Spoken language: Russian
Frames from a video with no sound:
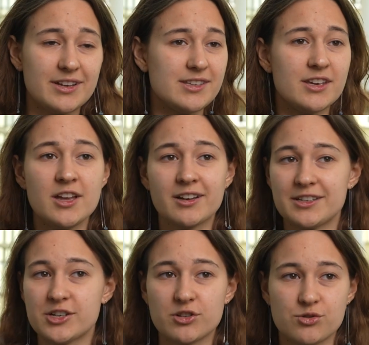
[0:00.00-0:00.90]
они,
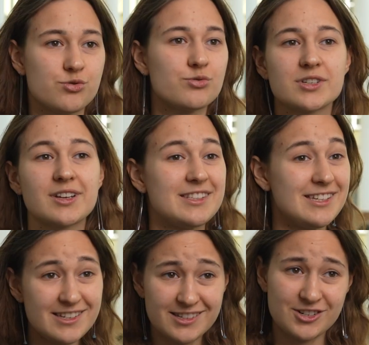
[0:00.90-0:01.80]
конечно, чуть-чуть
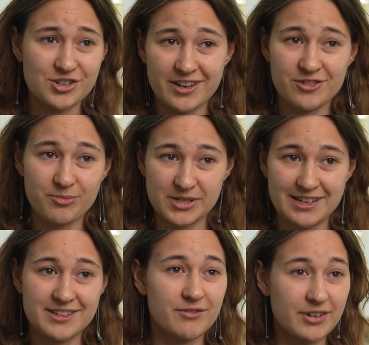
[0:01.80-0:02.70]
сократились, к сожалению, в
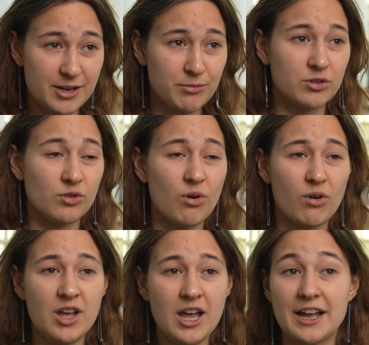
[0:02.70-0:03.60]
последнее время,
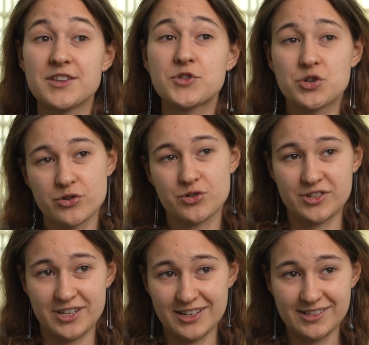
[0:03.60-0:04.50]
но они все еще
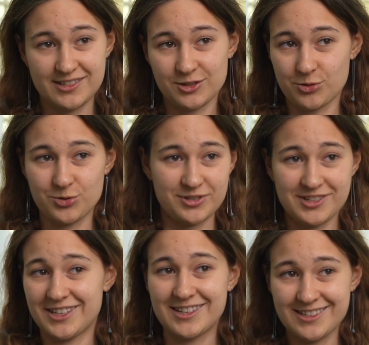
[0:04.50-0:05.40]
есть, и то, что
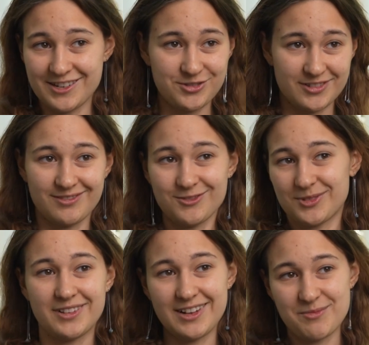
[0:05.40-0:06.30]
они есть, лично ну,
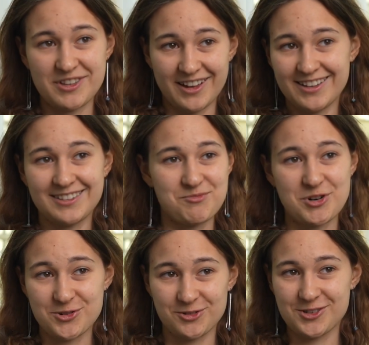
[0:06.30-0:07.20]
для меня это
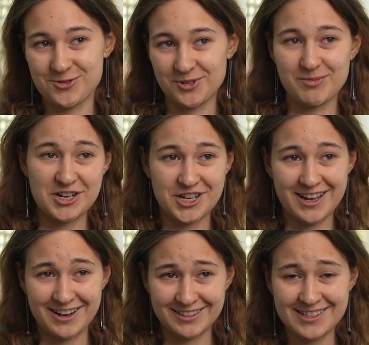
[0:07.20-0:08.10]
большое чудо и
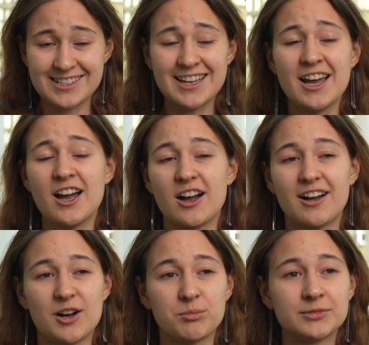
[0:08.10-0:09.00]
большая радость.
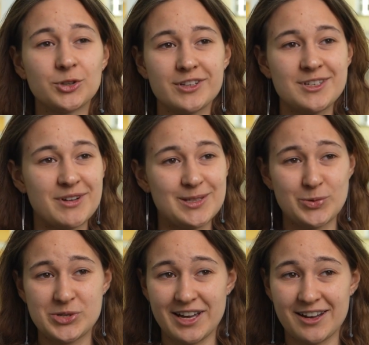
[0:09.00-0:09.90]
А, многие мои
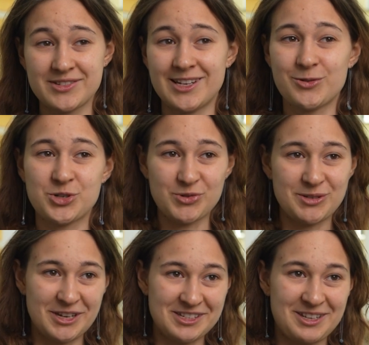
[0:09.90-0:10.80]
друзья в следующем
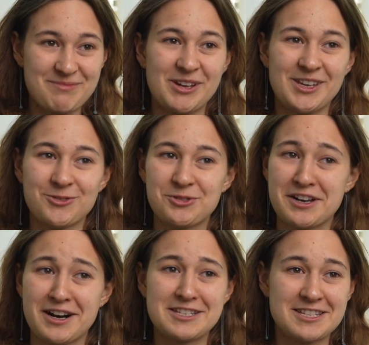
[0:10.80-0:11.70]
семестре поедут
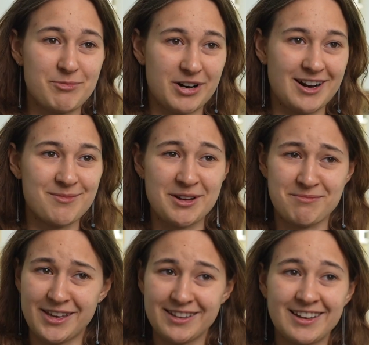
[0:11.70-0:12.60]
на разные программы
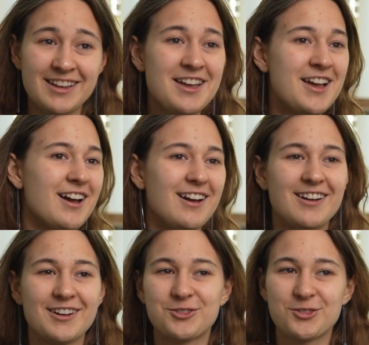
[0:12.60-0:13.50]
обмена,
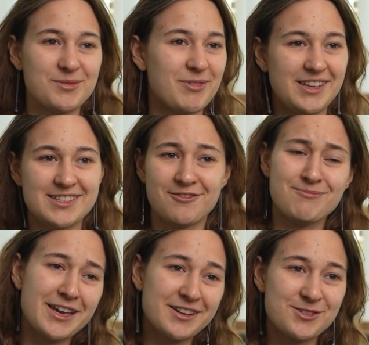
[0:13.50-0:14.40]
а, кто-то поедет в
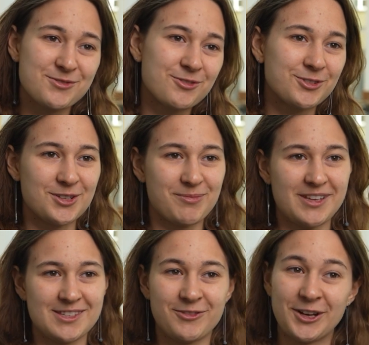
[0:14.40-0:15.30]
Мексику, кто-то
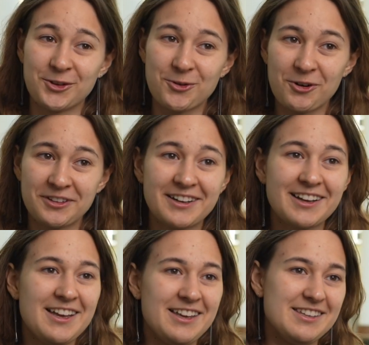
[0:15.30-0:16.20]
поедет в Гонконг,
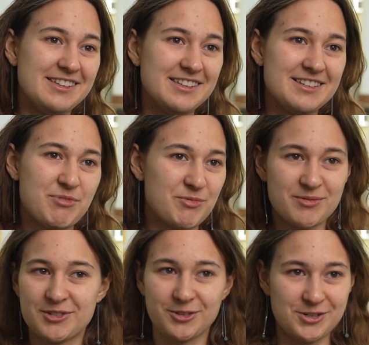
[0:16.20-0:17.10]
и,
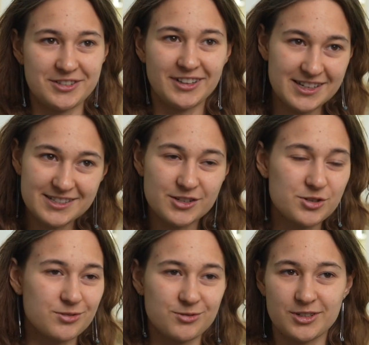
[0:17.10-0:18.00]
по-моему, это очень классно,
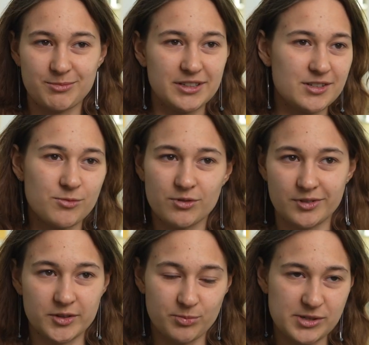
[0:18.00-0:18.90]
что ребята смогут
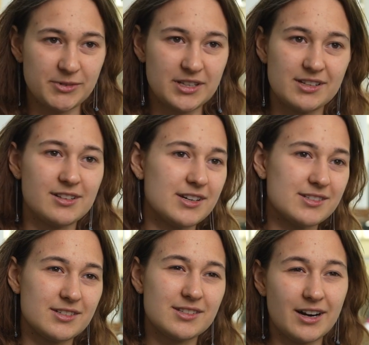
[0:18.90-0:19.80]
только посмотреть
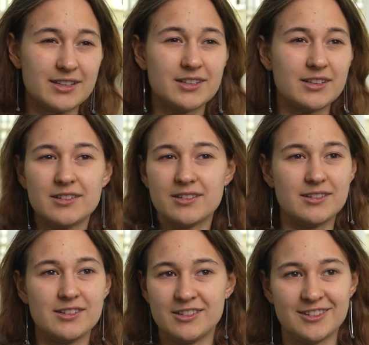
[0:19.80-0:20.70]
разные страны
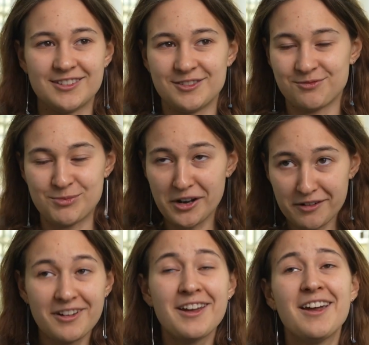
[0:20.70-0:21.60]
и
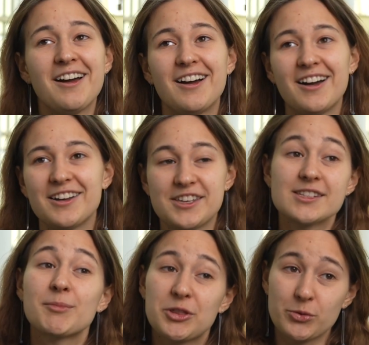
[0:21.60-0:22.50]
мир. А, я
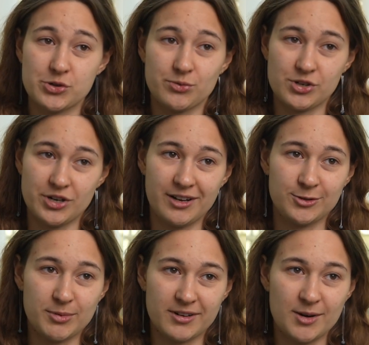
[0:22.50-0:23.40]
сама тоже уезжаю
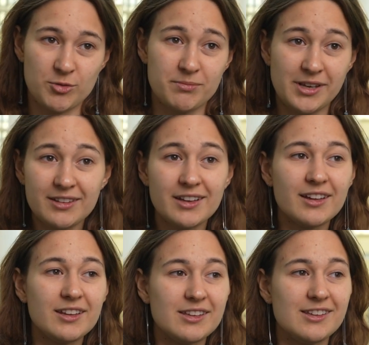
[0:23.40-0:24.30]
на программу
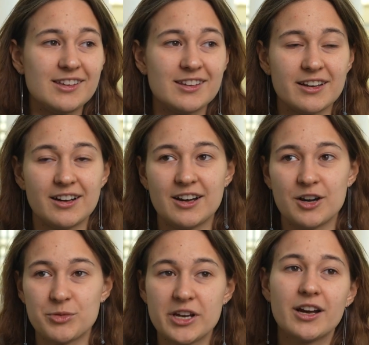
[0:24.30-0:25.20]
обмена, и
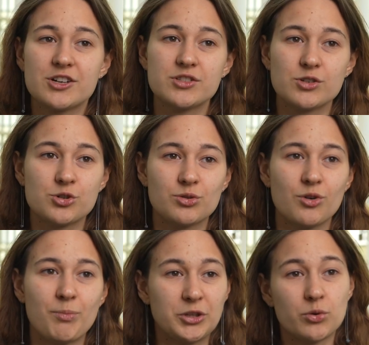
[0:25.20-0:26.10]
мне кажется,
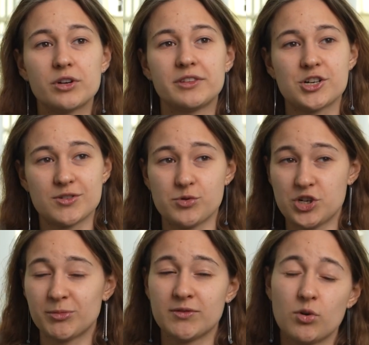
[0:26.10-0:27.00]
что подход нашего
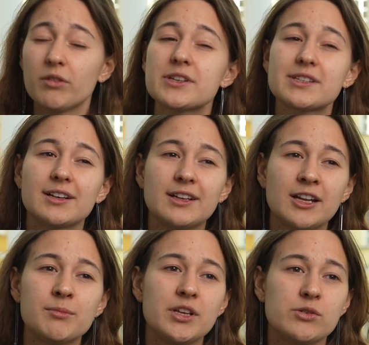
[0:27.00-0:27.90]
учебного офиса, когда
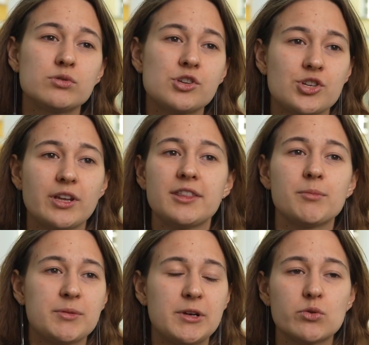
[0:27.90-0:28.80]
нам дают зачитать,
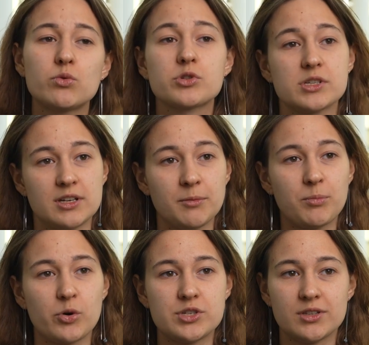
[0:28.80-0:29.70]
например, курсы,
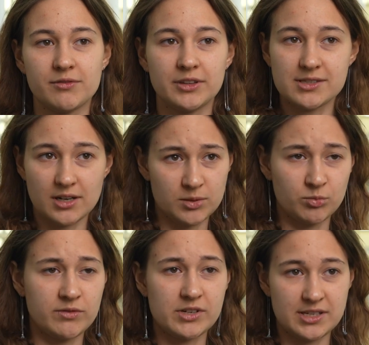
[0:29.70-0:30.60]
пройденные в иностранном
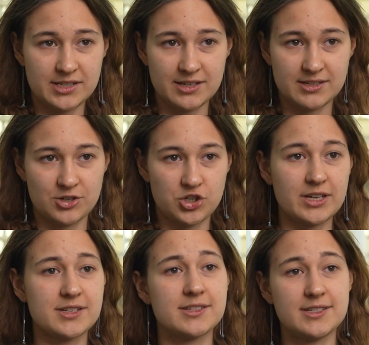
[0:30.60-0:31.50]
университете,
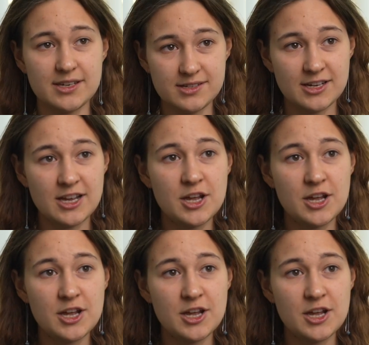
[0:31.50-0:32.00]
зачитать их здесь,